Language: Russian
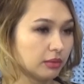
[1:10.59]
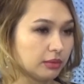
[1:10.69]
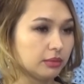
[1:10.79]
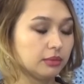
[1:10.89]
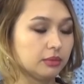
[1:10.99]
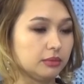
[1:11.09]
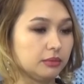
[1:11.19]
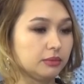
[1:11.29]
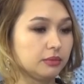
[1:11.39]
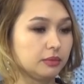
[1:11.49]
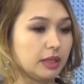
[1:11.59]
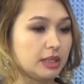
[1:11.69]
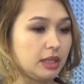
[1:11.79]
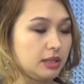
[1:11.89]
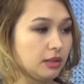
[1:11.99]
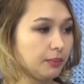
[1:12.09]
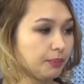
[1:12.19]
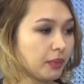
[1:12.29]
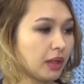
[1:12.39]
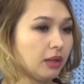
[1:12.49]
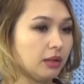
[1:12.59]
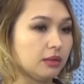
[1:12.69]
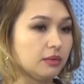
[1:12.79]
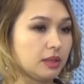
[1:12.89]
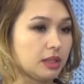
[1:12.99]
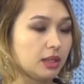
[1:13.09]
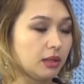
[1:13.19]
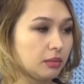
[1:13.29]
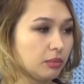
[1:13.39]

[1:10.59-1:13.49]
в газете, в сетях.